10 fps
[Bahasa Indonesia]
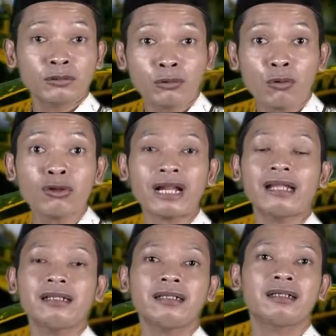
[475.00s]

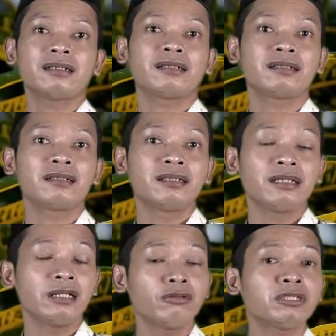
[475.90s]
Koran
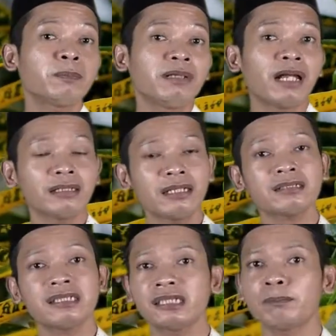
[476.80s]
itu sebenarnya
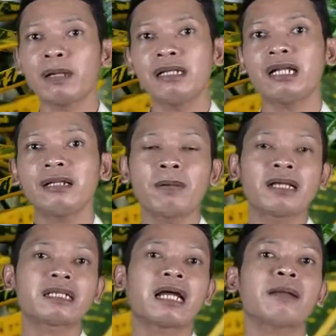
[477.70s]
sisipan dari
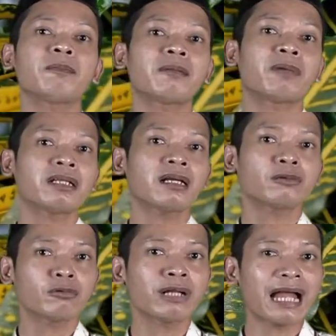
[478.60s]
bahasa Arab namanya
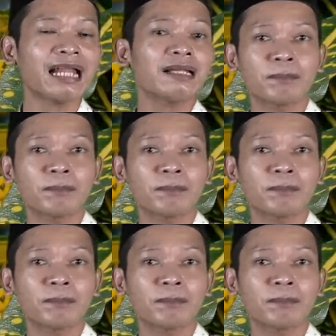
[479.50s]
Quran